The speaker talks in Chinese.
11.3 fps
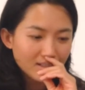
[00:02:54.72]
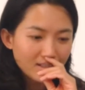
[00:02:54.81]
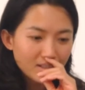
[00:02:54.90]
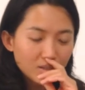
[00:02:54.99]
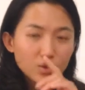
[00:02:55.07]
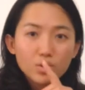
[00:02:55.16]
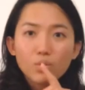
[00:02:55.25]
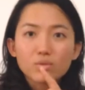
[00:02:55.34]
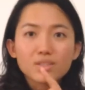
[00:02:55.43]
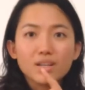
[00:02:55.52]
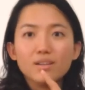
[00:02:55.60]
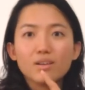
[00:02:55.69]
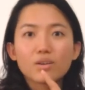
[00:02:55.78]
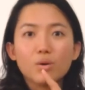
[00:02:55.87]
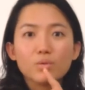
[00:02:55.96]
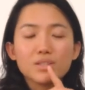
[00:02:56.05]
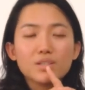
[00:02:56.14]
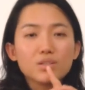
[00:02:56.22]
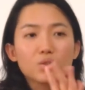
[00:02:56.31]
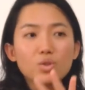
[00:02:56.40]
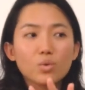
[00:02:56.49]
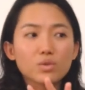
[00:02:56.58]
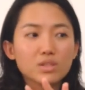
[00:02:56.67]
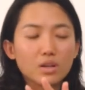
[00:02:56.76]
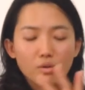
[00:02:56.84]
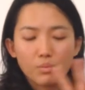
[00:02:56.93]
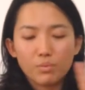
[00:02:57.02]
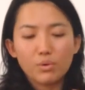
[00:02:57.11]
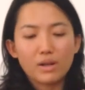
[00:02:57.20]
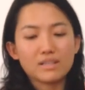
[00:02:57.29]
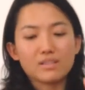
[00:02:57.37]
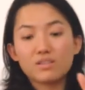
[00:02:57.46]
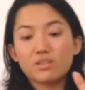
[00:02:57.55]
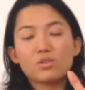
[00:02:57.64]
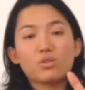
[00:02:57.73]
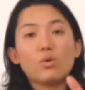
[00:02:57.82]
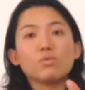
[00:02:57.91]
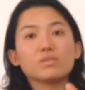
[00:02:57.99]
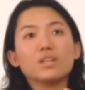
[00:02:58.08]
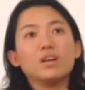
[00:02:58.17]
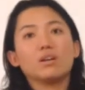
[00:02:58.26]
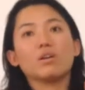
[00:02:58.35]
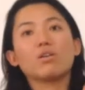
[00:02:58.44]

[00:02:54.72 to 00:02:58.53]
个人冻成了狗，真的是冻成狗不夸张，是冻成